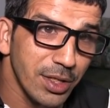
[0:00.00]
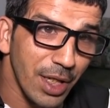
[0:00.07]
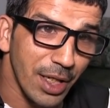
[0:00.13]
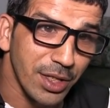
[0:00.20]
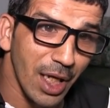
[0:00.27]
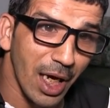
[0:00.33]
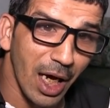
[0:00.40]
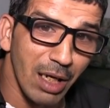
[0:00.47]

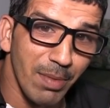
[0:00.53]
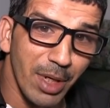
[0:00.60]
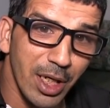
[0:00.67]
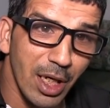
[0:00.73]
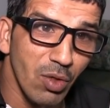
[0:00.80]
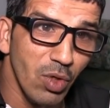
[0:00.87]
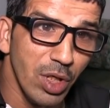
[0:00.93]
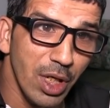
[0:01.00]
تحت انا ما
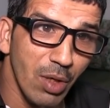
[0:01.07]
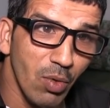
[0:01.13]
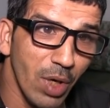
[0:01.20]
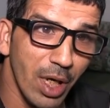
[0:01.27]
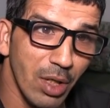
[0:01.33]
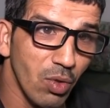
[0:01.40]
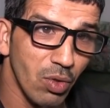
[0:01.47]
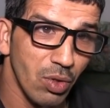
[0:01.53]
قالوا لي
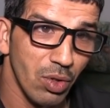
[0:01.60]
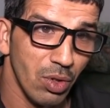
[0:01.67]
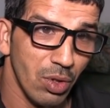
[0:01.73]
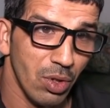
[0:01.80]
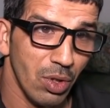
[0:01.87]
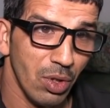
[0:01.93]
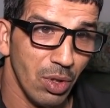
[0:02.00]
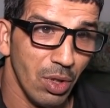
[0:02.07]
والو
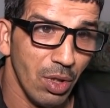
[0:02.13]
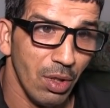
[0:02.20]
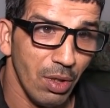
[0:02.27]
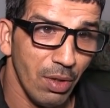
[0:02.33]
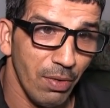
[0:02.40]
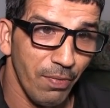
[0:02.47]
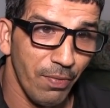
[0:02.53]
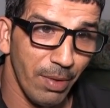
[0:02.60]

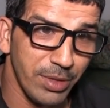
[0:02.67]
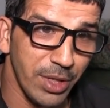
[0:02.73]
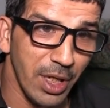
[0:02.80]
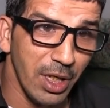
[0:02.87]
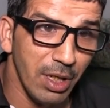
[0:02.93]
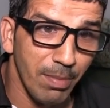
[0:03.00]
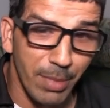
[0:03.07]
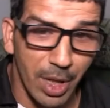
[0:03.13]
فهمتيني